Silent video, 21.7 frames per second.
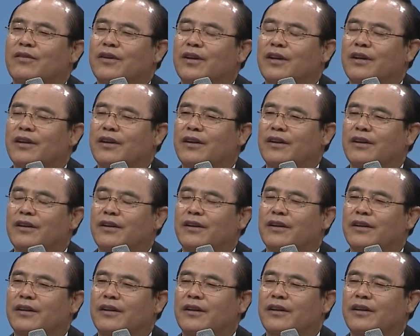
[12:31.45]
거예요
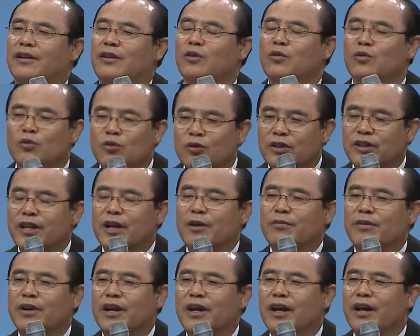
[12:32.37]
아, 누구
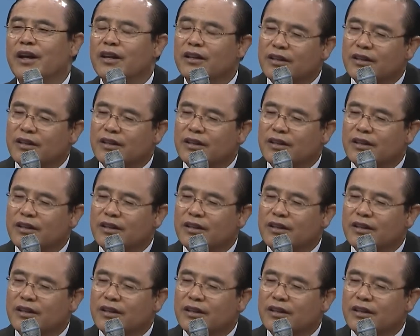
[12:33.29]
때문에?